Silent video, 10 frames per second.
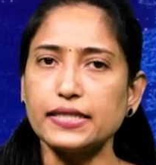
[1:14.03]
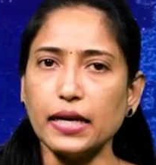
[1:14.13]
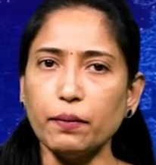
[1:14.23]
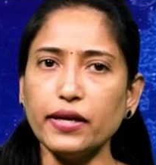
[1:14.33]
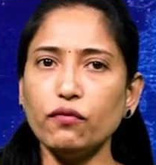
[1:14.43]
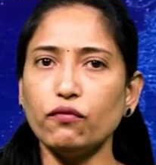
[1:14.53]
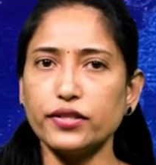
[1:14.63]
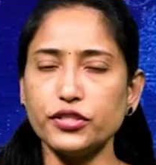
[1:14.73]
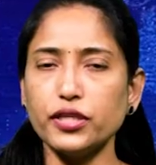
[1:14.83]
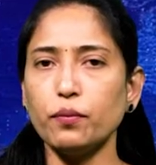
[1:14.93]
సమయం
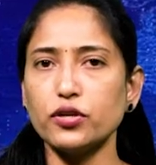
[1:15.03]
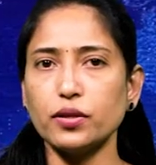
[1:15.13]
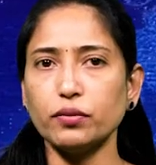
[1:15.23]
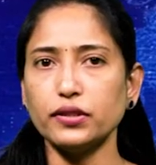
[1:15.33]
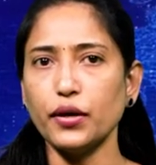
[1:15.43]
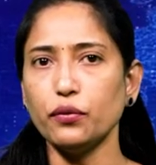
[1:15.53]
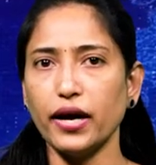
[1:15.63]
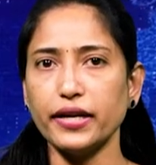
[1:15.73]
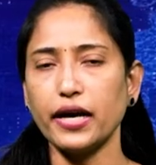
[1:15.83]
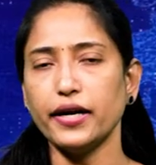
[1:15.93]
వచ్చినప్పుడు చెబుతాను
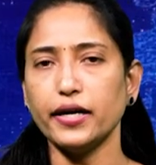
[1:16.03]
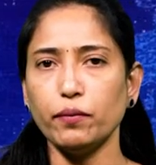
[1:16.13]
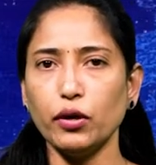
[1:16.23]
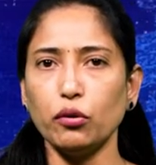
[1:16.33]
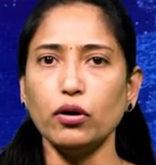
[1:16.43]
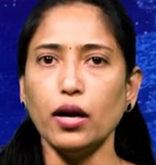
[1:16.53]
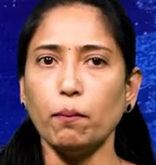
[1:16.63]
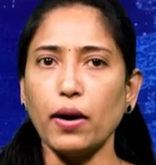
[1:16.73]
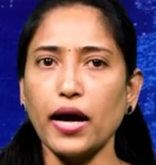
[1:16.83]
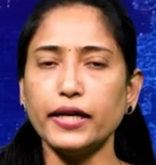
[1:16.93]
అని అనడంలో
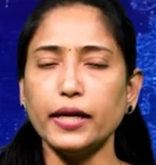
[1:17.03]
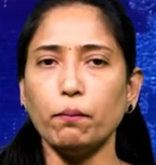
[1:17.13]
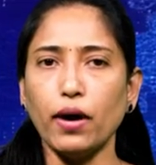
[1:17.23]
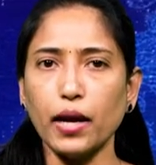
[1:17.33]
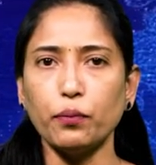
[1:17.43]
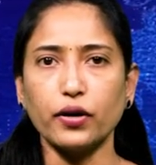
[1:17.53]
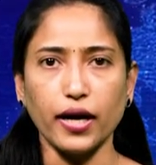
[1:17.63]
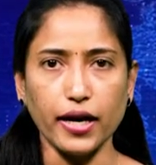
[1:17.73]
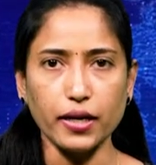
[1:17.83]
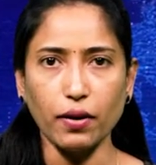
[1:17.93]
పార్టీ మార్పు
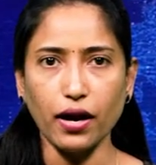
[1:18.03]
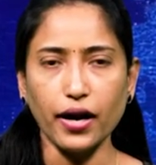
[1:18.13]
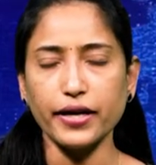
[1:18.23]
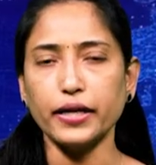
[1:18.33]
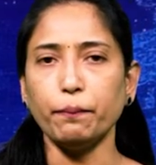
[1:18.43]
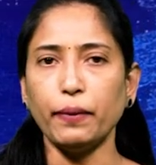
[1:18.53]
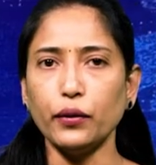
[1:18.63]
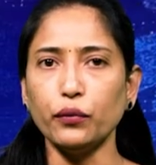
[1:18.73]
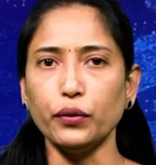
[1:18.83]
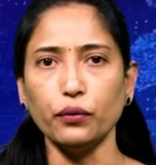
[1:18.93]
ఖాయమా అని
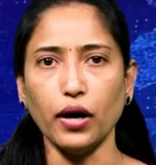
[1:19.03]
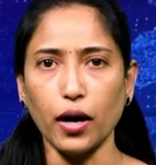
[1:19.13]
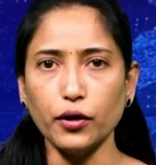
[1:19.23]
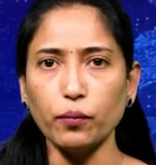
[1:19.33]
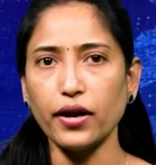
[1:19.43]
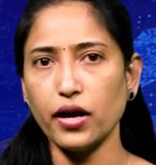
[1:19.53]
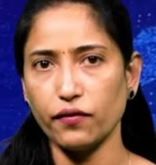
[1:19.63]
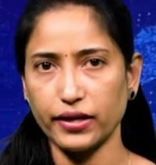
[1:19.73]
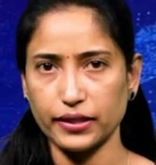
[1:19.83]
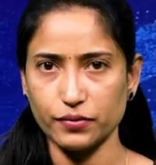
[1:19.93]
పలువురు
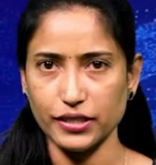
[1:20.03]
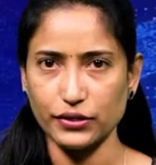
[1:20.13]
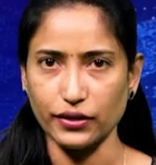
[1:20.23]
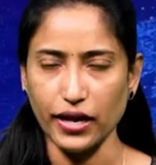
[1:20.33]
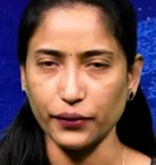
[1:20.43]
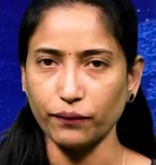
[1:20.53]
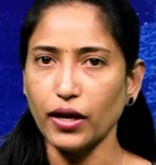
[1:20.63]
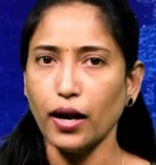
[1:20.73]
అనుమానాలు వ్యక్తం చేస్తున్నారు